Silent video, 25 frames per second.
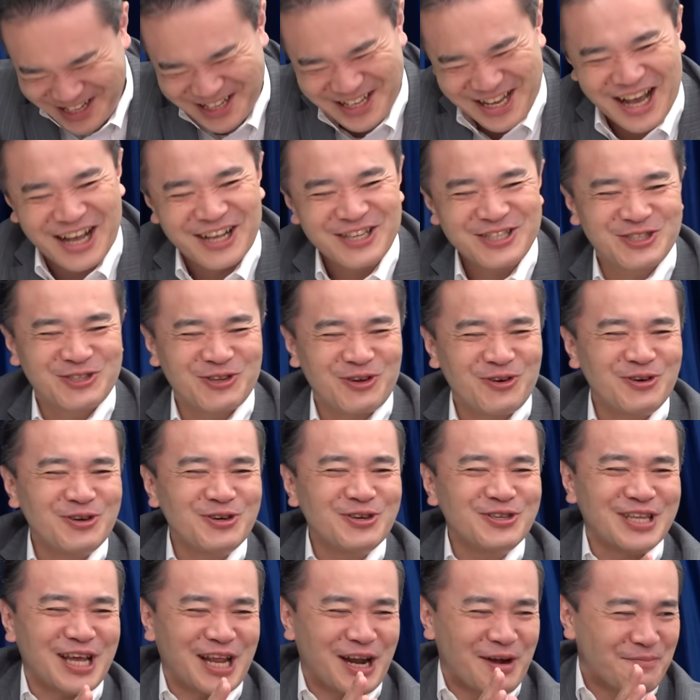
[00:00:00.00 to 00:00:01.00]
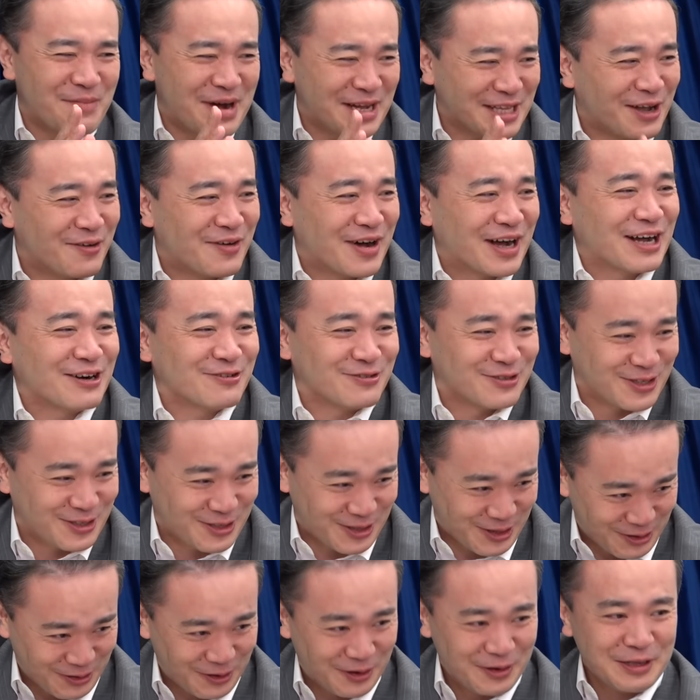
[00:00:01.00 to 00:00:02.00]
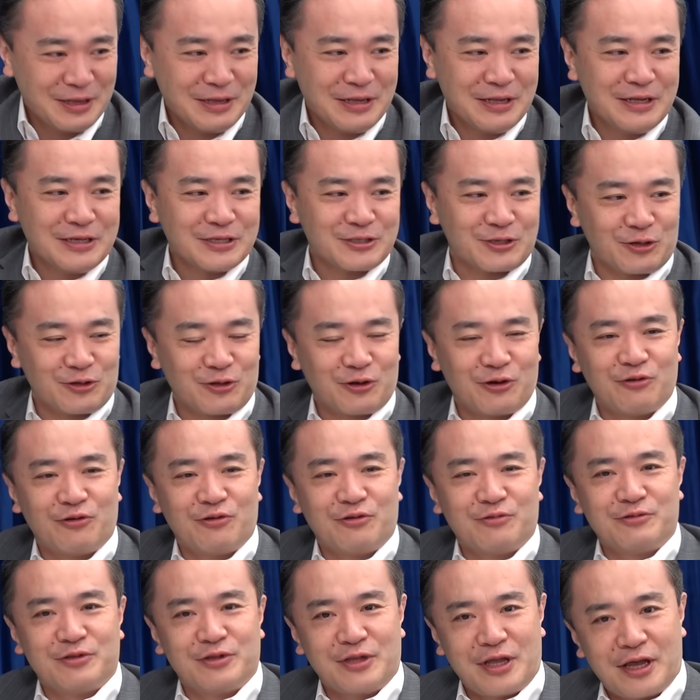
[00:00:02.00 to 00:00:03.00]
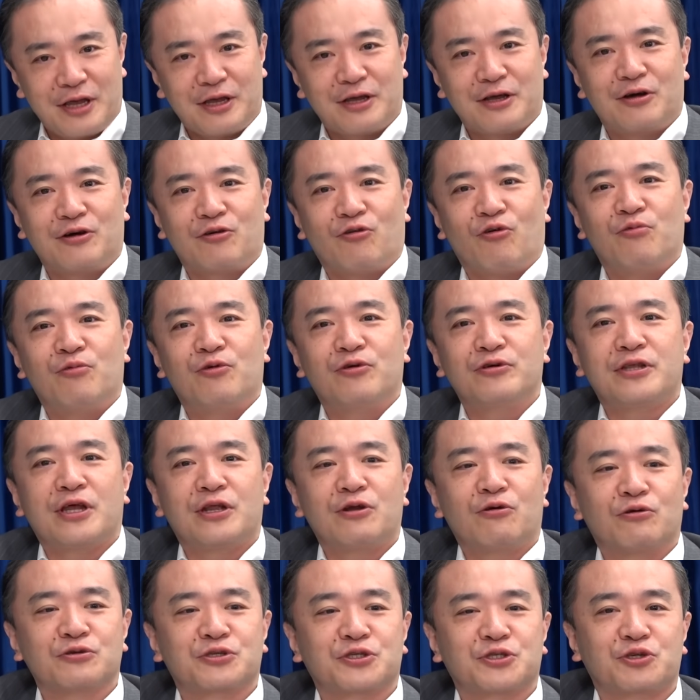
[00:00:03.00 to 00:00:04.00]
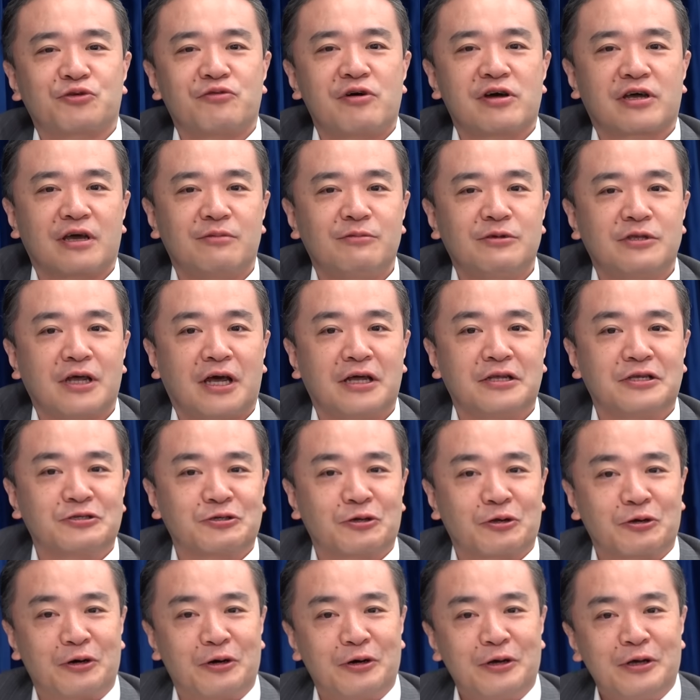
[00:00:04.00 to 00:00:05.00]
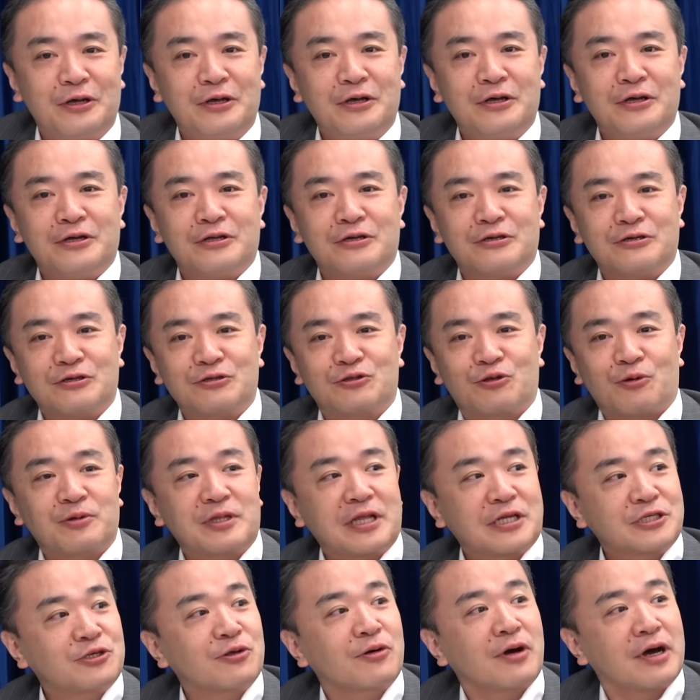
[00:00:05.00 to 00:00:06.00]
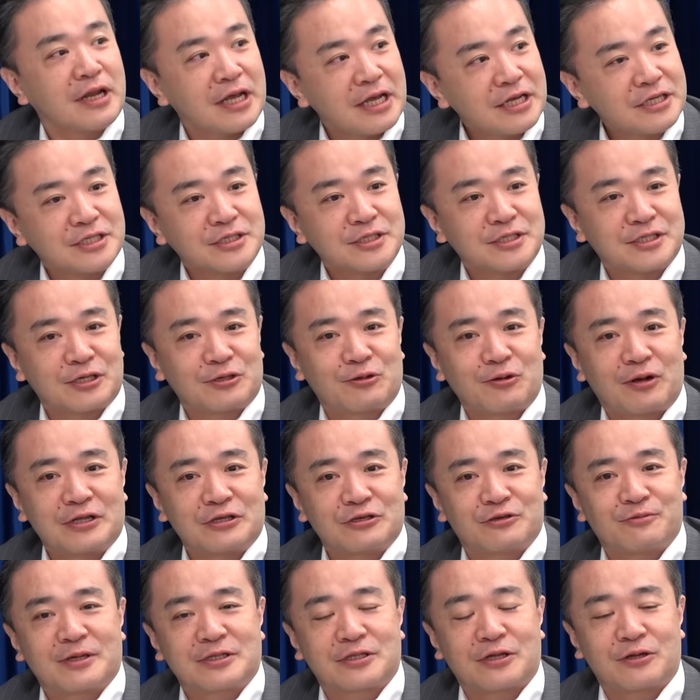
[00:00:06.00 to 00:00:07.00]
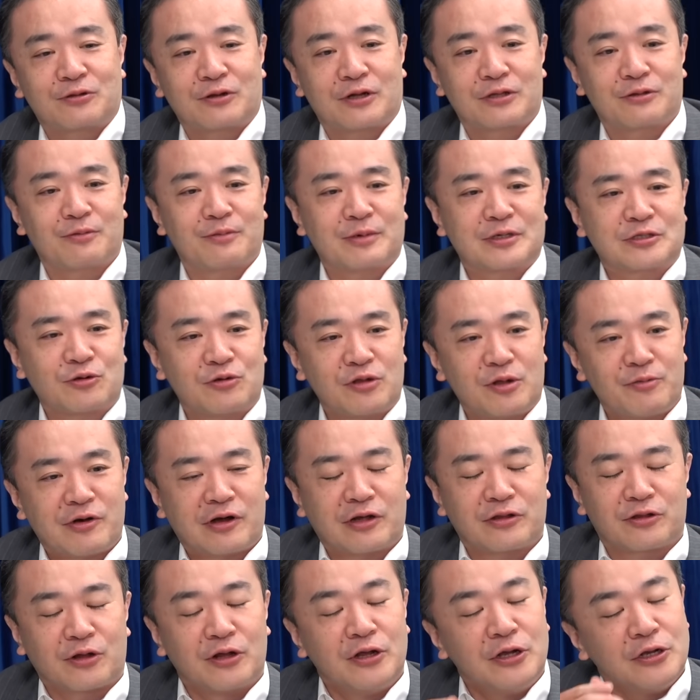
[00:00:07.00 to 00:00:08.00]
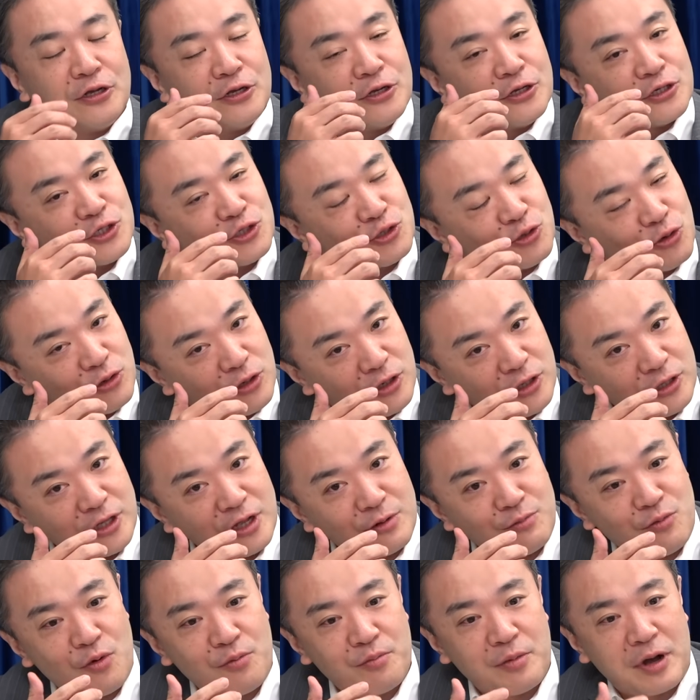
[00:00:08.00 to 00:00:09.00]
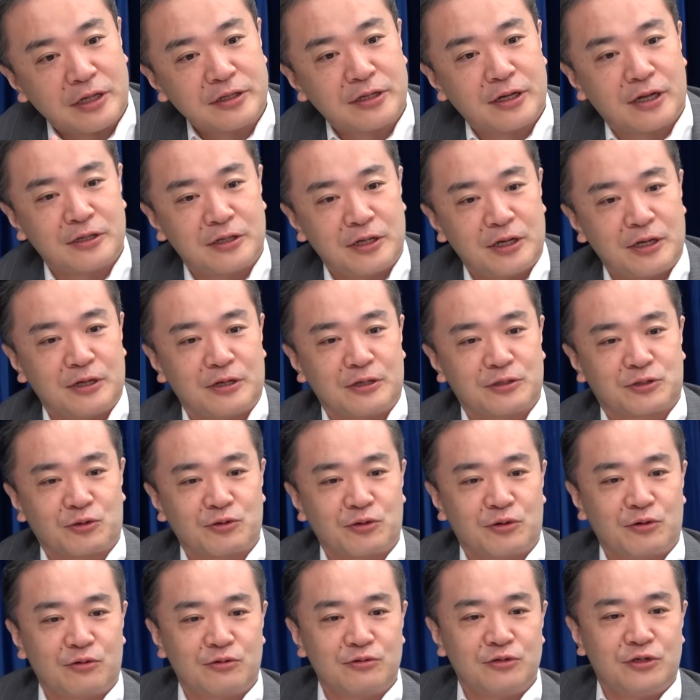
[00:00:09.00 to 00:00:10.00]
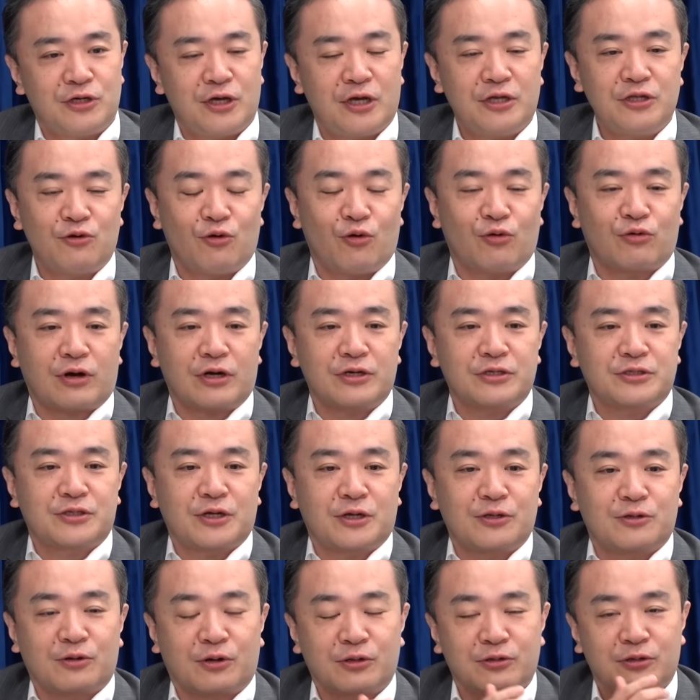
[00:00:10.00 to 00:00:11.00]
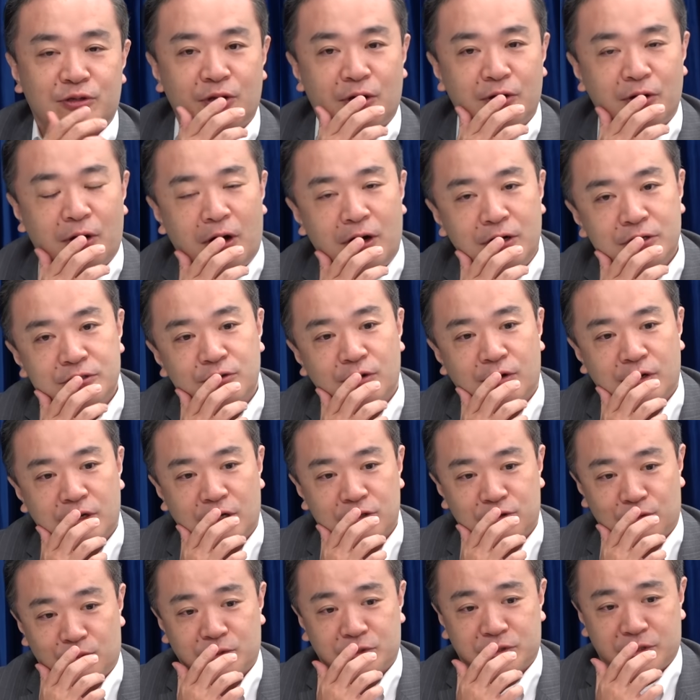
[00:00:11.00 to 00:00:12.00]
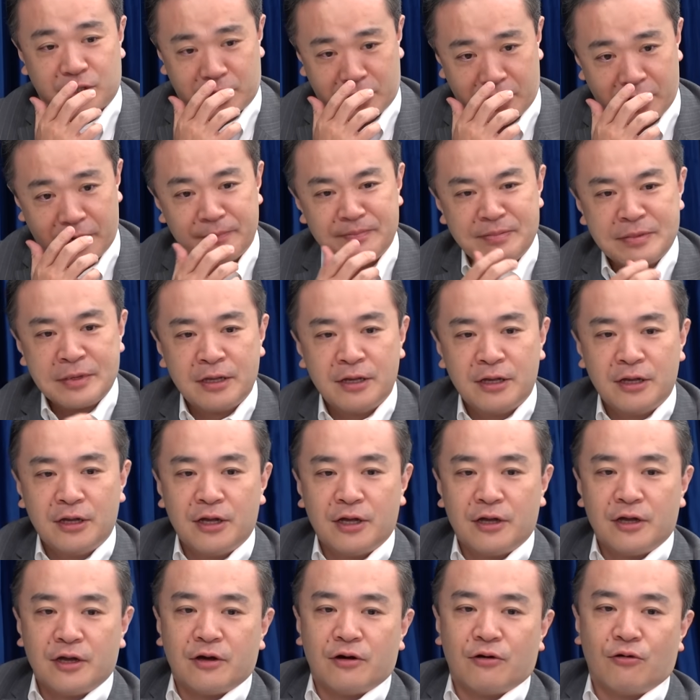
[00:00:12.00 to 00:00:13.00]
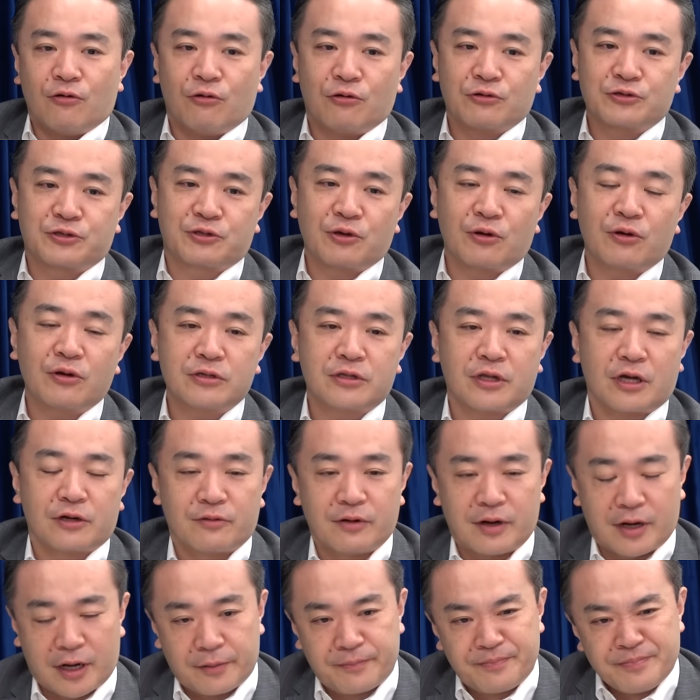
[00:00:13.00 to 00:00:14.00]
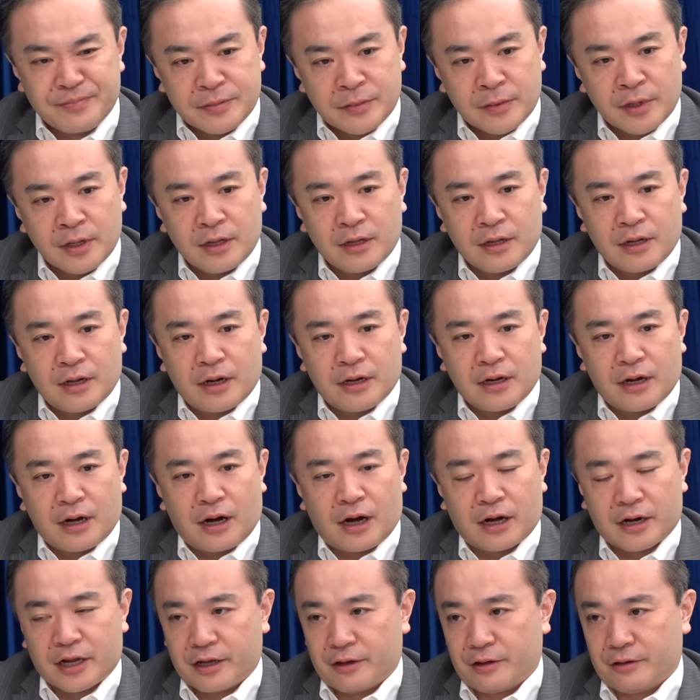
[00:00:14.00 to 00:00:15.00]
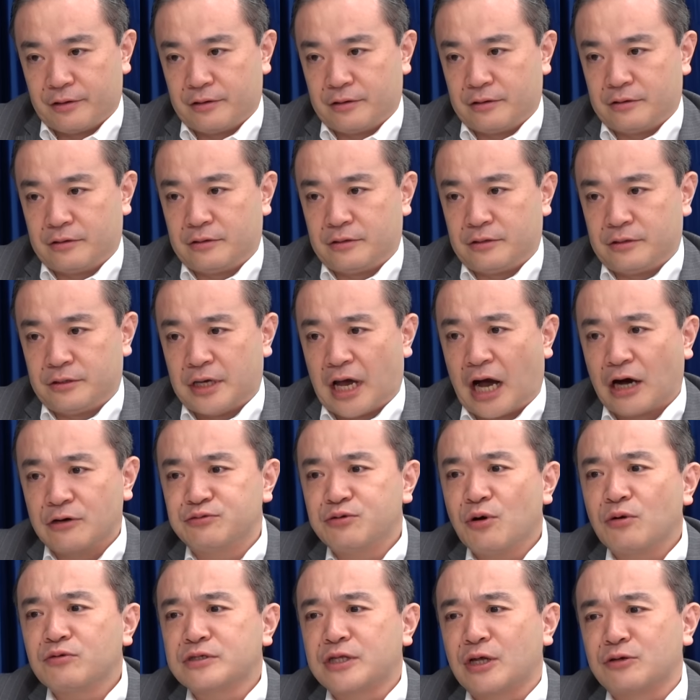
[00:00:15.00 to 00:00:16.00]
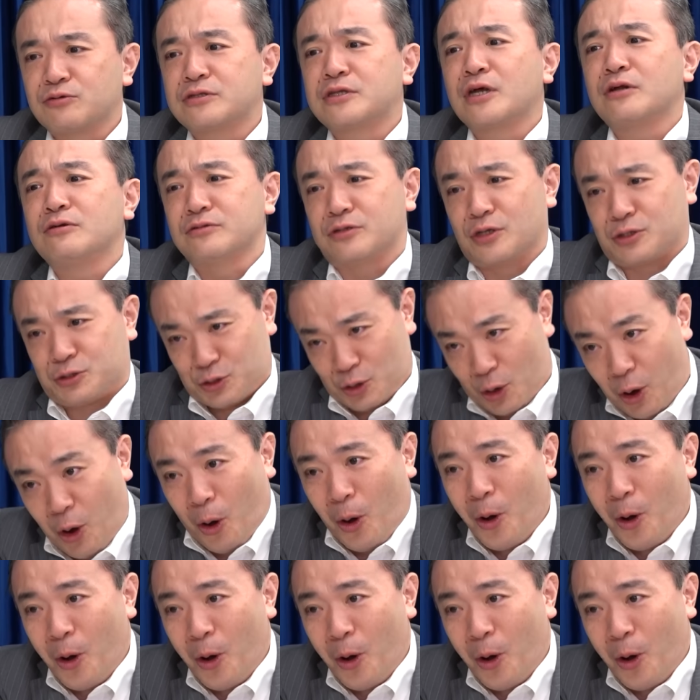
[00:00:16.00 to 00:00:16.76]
いや、そういうんならまだわかるんですけど、はい、そのね、思い出のお裾分けみたいに、その友達とかね、親戚とかに配ったりとか、まあ、それでも分かるけど。それでもまだね、その家に保管したりとかってあるのかなと思ってたら。驚いたのは、あれ。ヤフオクで売ってるんですよ。